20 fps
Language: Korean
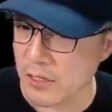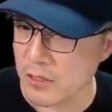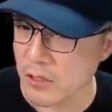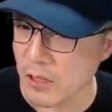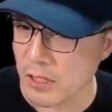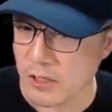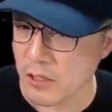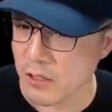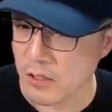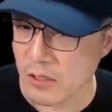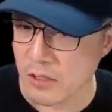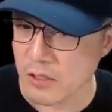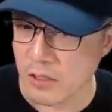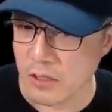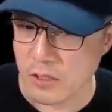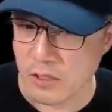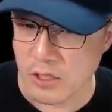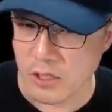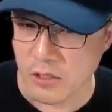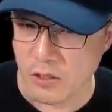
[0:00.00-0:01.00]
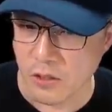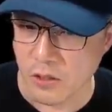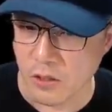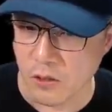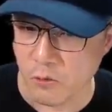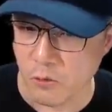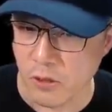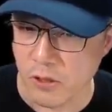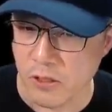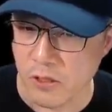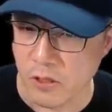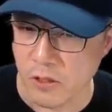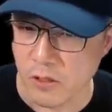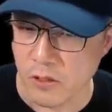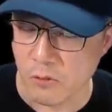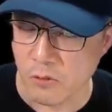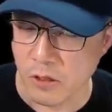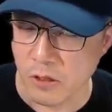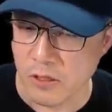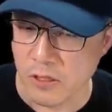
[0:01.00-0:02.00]
지, 아, 저기 저기 지형
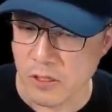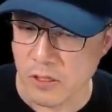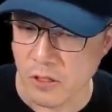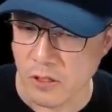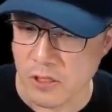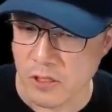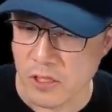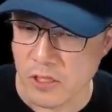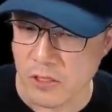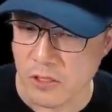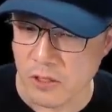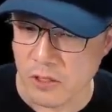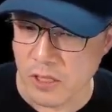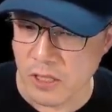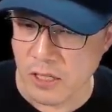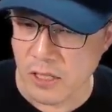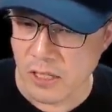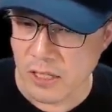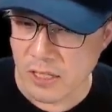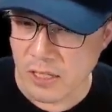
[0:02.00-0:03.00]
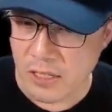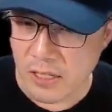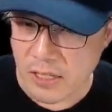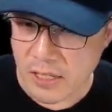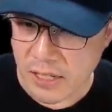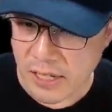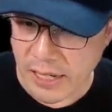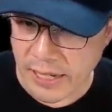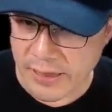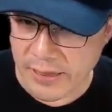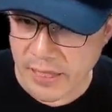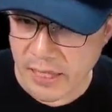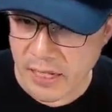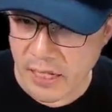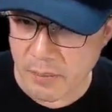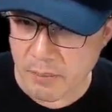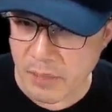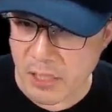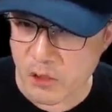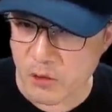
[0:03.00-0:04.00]
원경 원경 지형이
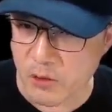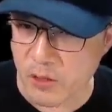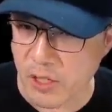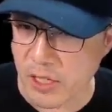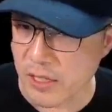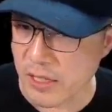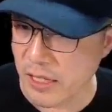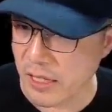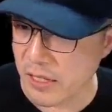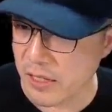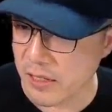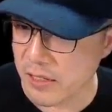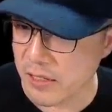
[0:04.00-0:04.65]
간단한 메시로 돼 있네.